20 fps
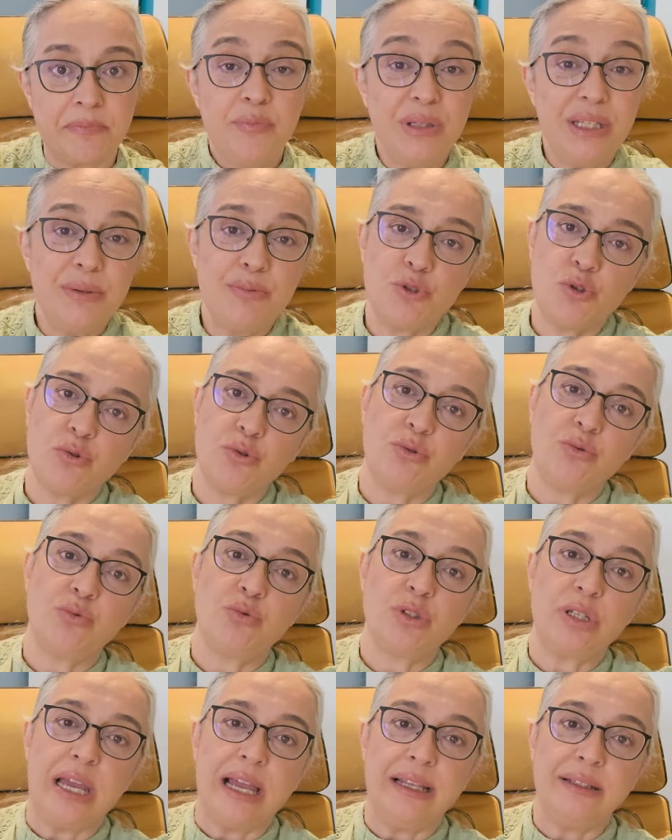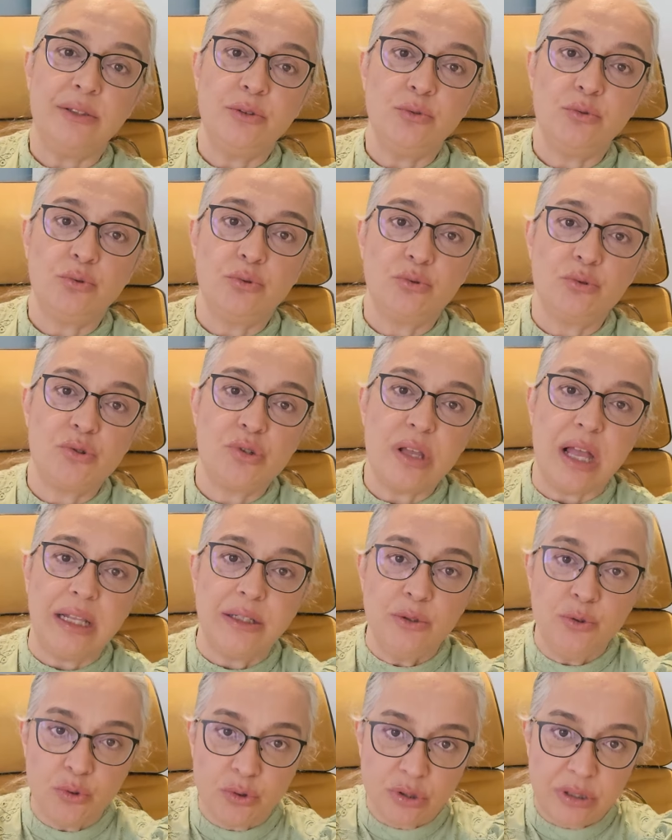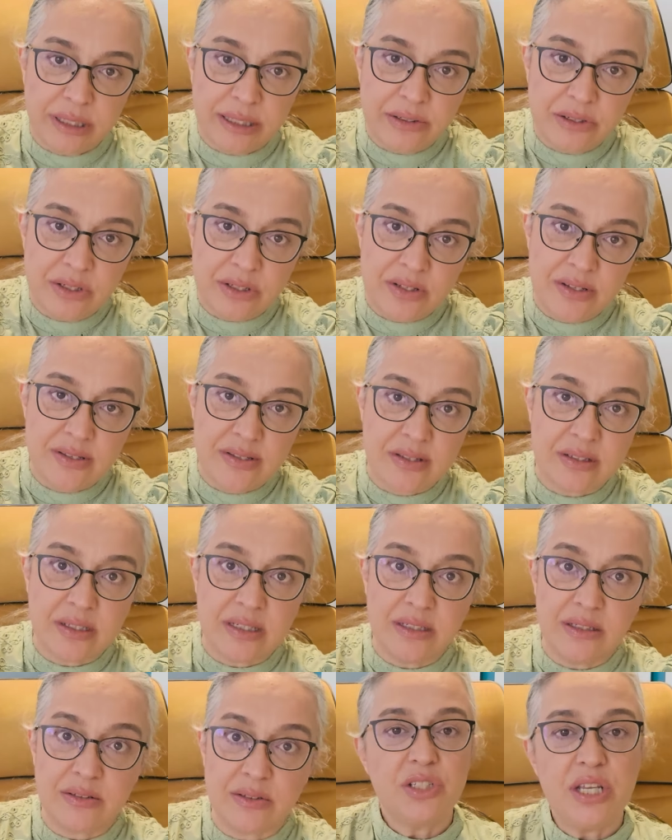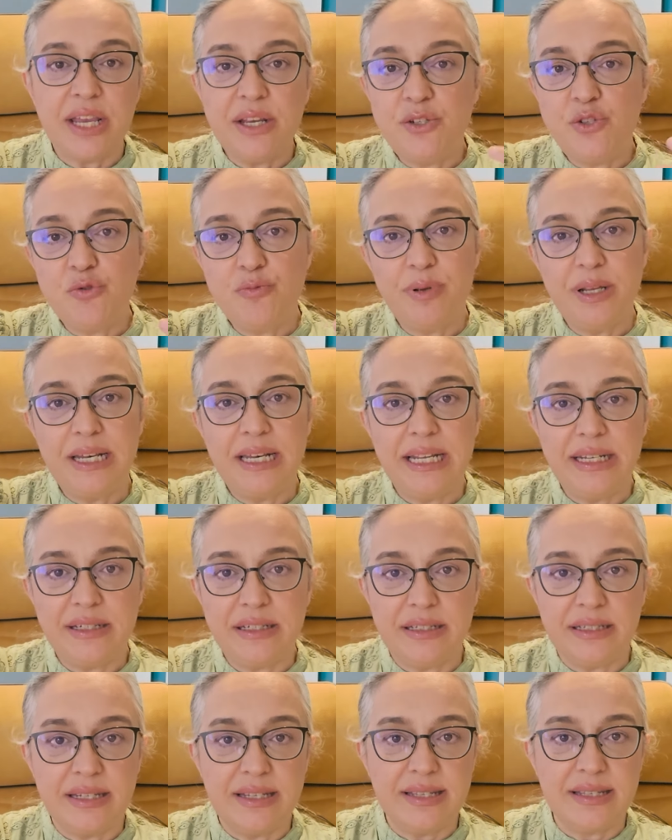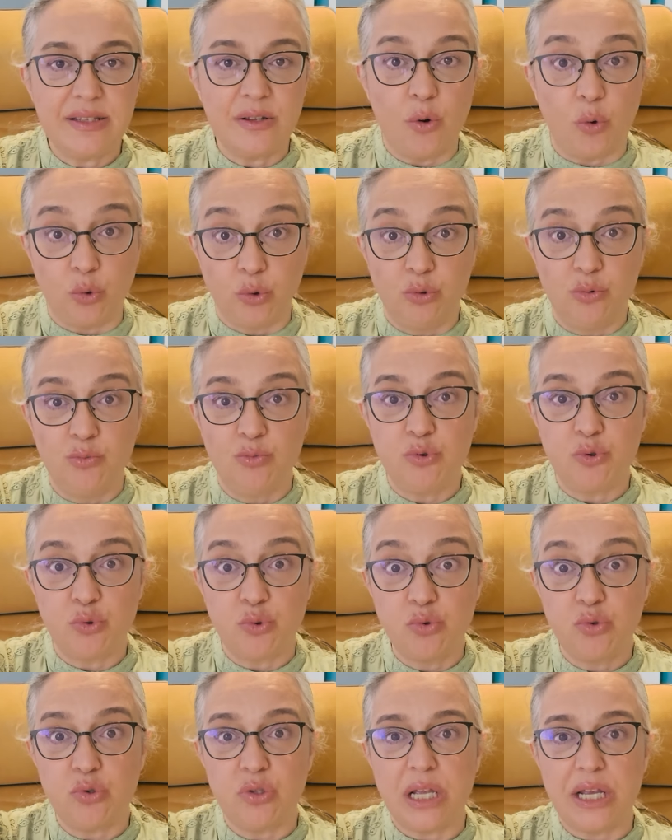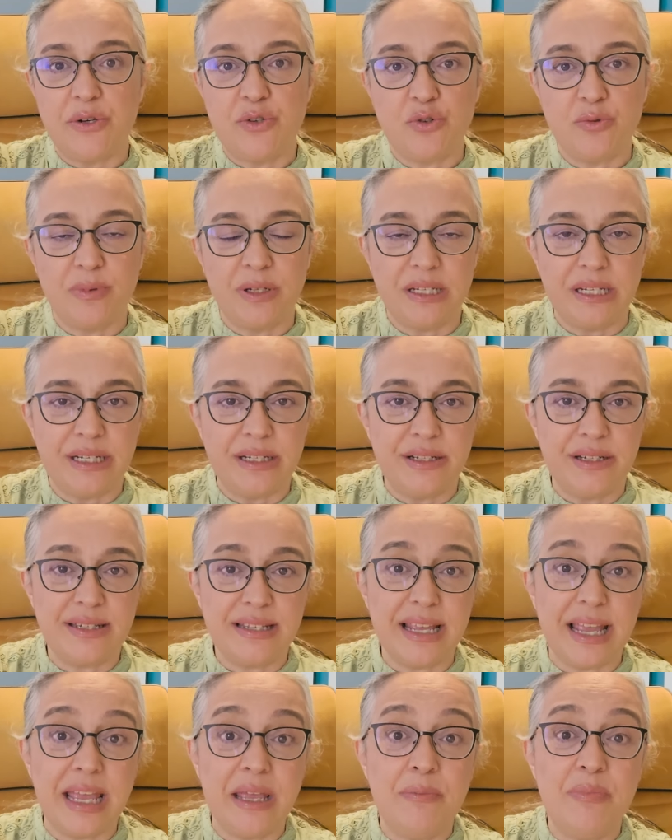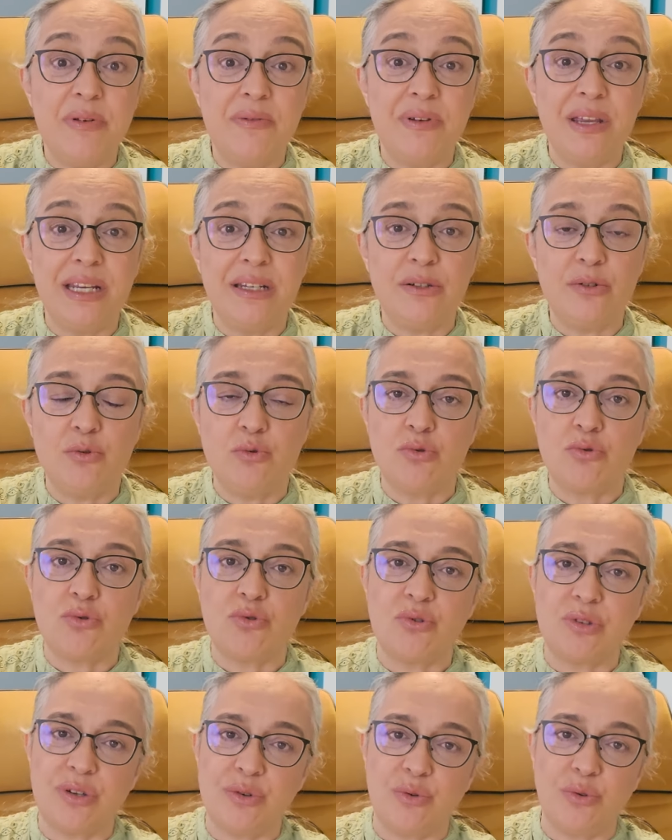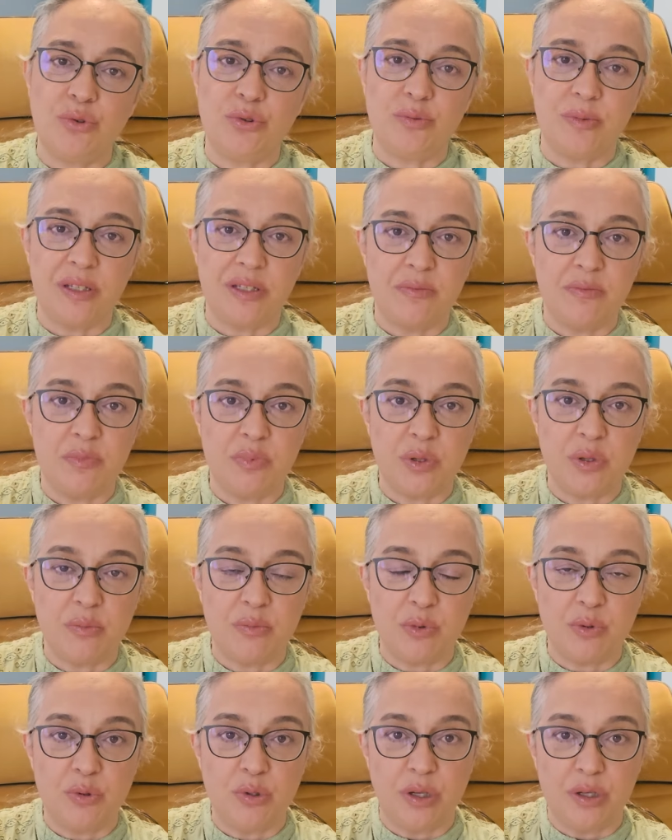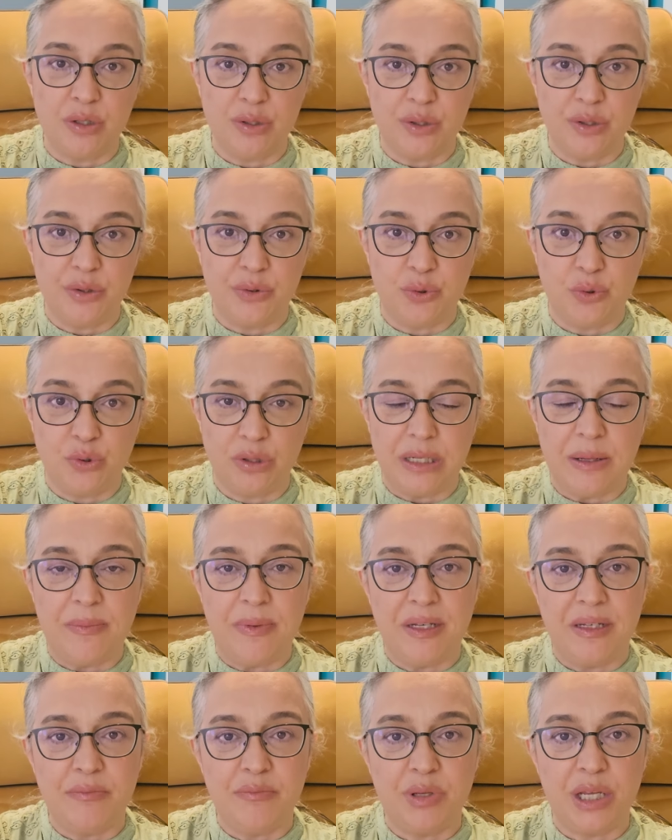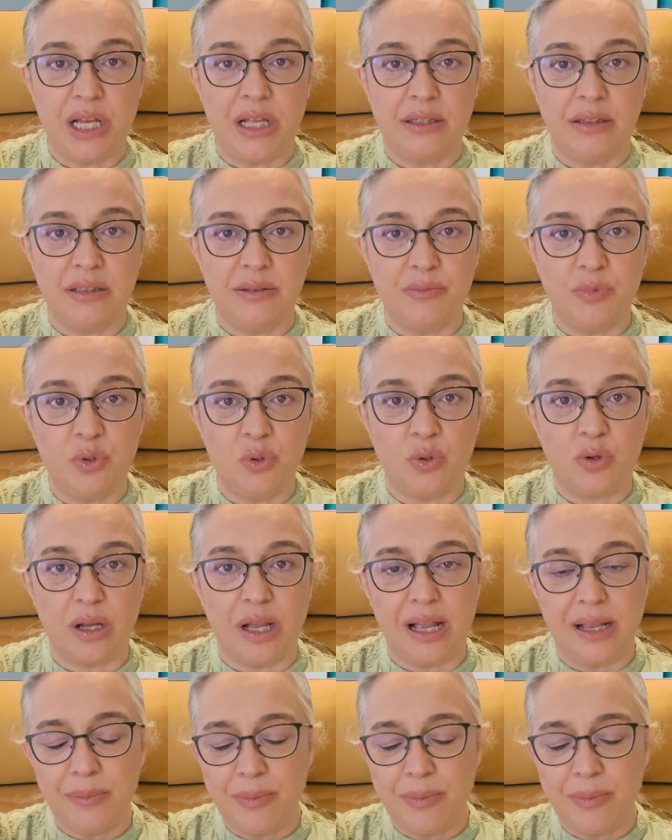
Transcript: Bir de şu kendi duygusal yüklerinizi, tecrübelerinizi, olumsuz tecrübelerinizi ebeveynin üstüne yükmenin, e, yüklemenin bir anlamı yok.